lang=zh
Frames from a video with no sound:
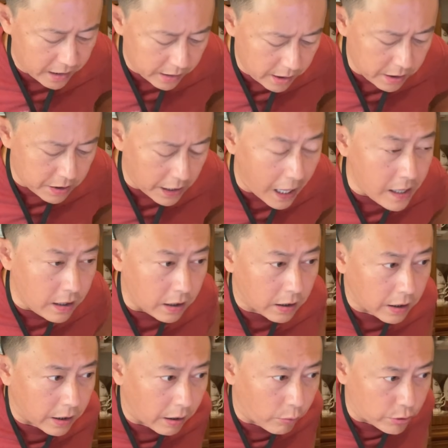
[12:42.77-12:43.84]
第三一
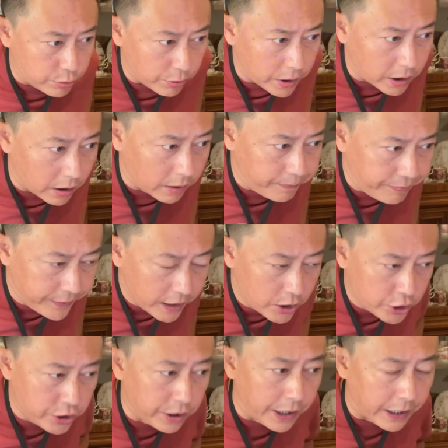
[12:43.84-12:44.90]
个呢，我觉得
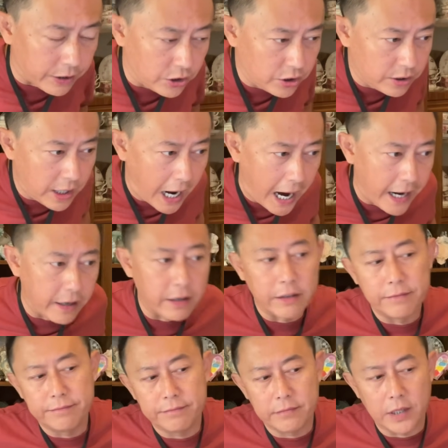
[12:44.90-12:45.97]
是你爱
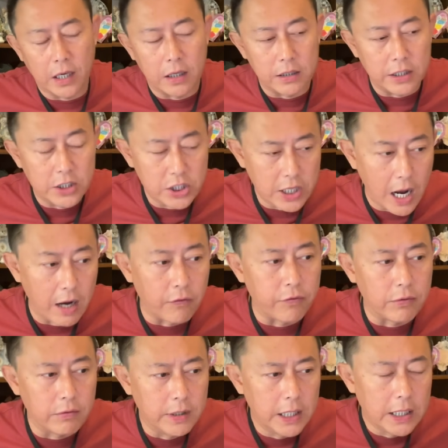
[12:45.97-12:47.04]
人啊，您丈
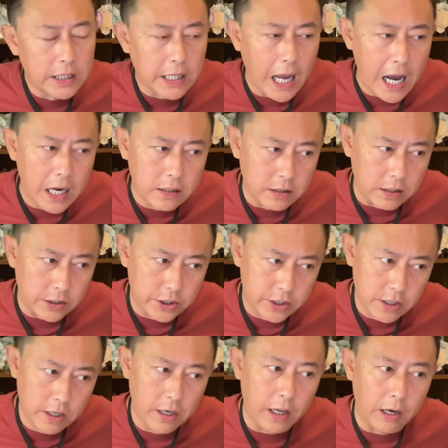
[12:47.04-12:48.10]
夫他的
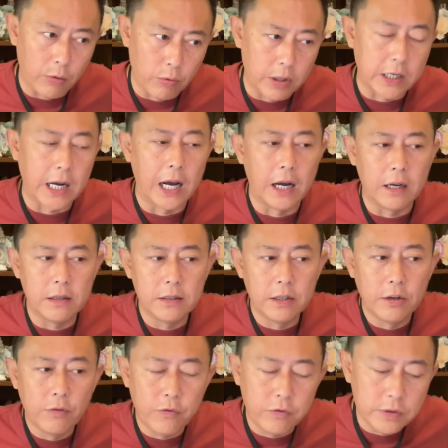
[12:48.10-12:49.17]
心理落差，
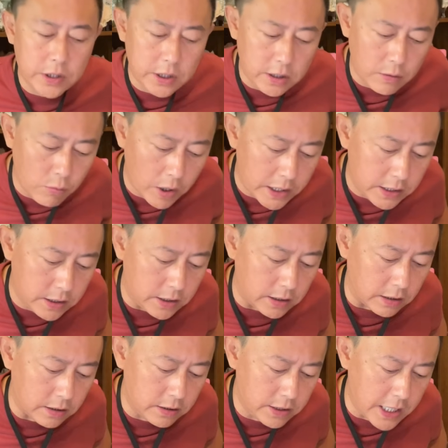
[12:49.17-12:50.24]
夫妻关
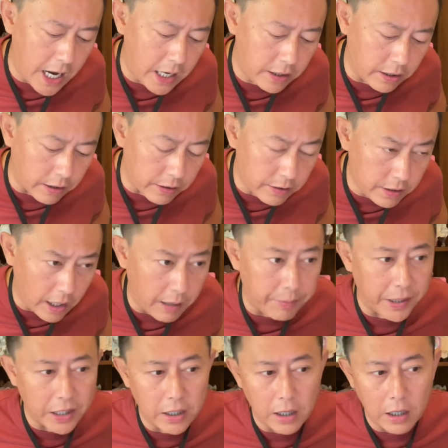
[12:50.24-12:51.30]
系、家庭再
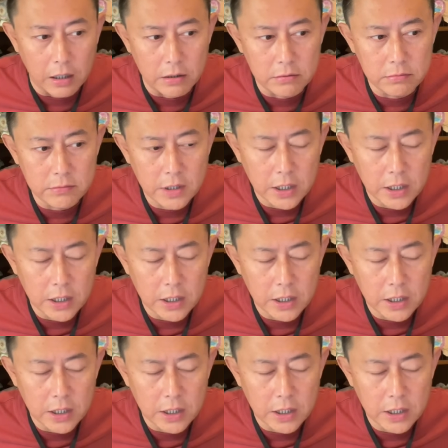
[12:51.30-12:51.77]
平衡，